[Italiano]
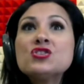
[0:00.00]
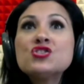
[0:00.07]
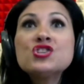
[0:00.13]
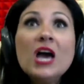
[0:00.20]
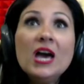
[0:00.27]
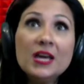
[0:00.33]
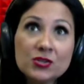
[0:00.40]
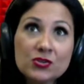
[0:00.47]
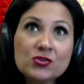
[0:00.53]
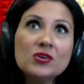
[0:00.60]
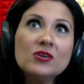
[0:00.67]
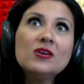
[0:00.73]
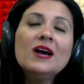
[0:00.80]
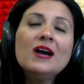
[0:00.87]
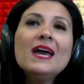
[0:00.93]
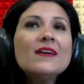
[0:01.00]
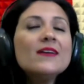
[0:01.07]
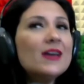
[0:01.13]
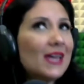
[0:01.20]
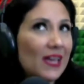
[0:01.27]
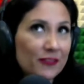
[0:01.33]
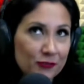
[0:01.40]
Certo,
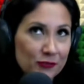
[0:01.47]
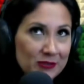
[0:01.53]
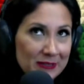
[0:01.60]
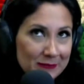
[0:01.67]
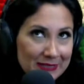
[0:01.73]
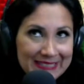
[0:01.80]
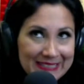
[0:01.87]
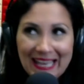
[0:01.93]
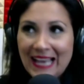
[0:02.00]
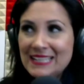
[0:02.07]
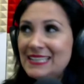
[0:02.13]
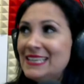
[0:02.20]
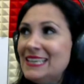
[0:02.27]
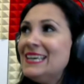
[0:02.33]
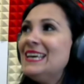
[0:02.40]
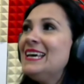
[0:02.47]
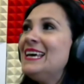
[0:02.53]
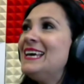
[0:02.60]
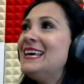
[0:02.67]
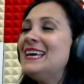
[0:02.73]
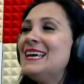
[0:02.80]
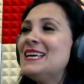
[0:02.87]
è, è fondamentale.
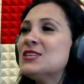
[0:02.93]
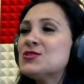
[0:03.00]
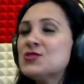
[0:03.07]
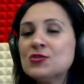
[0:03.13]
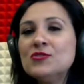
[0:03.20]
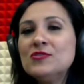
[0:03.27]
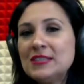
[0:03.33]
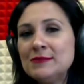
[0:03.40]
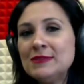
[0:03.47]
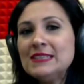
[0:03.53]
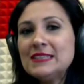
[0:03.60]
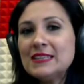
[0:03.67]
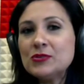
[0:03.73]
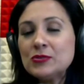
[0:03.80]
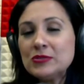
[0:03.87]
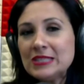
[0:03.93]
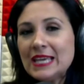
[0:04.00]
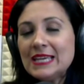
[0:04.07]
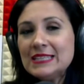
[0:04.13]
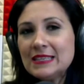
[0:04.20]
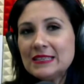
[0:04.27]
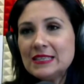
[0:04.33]
Eh, sono veramente
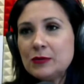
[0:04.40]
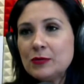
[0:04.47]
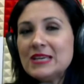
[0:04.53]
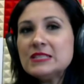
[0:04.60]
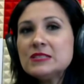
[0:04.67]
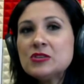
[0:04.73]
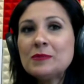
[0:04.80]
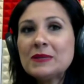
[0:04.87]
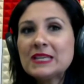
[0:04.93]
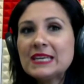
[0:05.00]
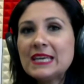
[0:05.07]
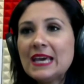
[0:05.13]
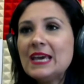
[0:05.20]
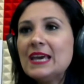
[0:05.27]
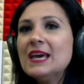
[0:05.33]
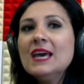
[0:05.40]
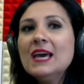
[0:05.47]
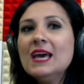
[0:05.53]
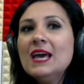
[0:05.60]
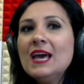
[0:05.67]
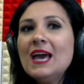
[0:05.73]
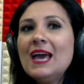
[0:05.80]
contenta di questo perché
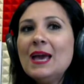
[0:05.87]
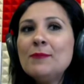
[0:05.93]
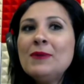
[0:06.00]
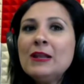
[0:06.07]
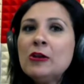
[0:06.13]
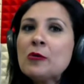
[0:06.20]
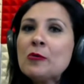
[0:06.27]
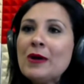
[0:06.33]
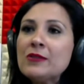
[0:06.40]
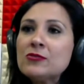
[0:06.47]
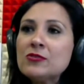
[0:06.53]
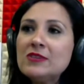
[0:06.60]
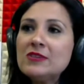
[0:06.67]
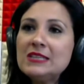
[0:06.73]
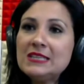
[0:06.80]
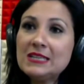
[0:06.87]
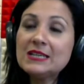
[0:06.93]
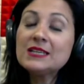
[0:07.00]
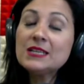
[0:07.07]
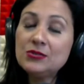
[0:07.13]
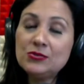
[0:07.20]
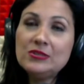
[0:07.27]
è bello quando vedi che
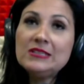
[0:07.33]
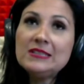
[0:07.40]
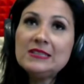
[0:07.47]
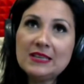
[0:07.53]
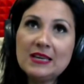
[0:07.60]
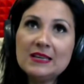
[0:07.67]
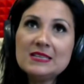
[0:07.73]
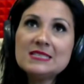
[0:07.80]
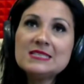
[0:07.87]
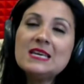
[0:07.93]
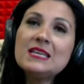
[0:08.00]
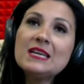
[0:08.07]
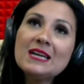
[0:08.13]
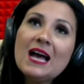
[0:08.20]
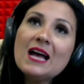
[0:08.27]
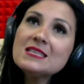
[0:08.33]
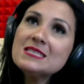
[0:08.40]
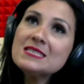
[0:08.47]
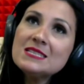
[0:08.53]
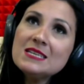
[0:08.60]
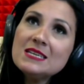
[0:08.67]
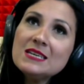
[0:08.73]
credono in te, sia i
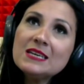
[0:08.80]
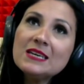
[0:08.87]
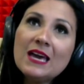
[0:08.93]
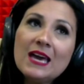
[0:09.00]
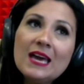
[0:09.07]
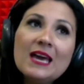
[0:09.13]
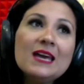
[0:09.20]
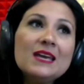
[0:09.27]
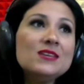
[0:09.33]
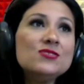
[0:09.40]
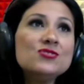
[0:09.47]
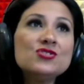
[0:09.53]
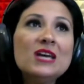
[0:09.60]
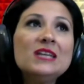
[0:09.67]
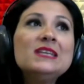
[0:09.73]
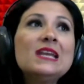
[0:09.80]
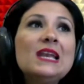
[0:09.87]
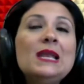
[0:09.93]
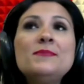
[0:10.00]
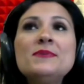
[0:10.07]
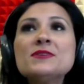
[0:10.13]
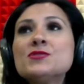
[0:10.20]
ragazzi che in genere
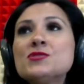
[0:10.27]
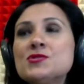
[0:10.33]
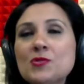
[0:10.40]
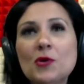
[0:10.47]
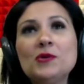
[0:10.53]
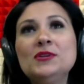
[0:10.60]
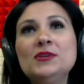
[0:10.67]
le persone,